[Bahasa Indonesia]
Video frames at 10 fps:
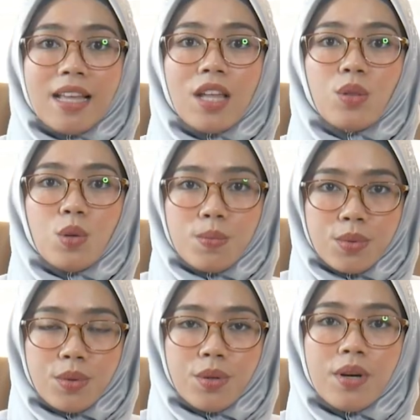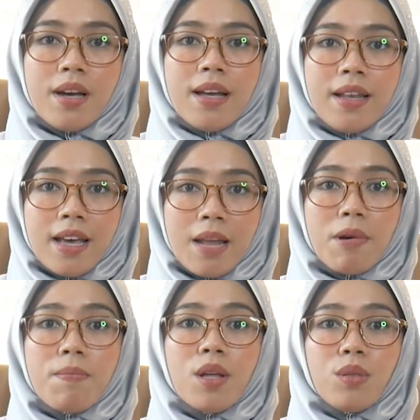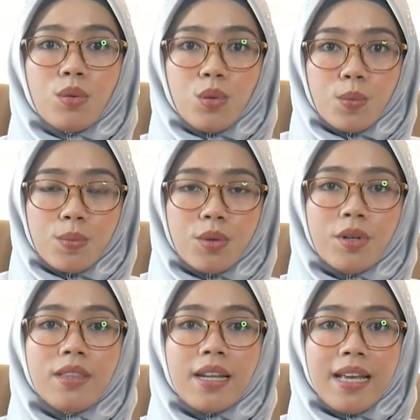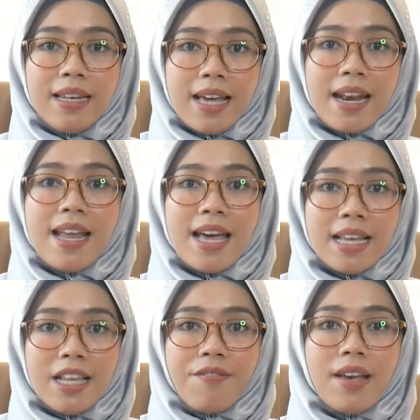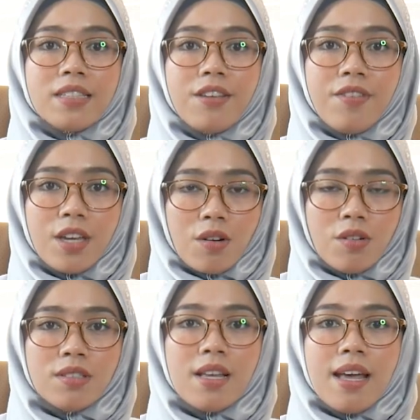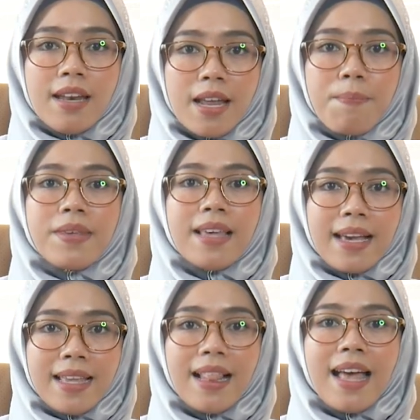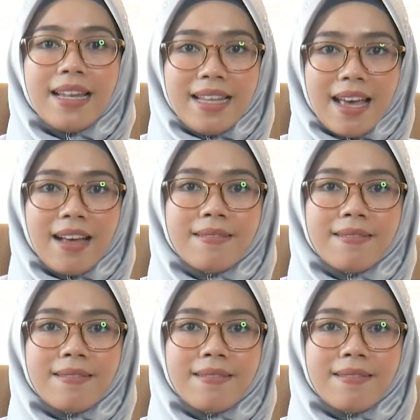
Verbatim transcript: tahan tubuh dan membantu tubuh terhindar dari infeksi virus dan penyakit lainnya.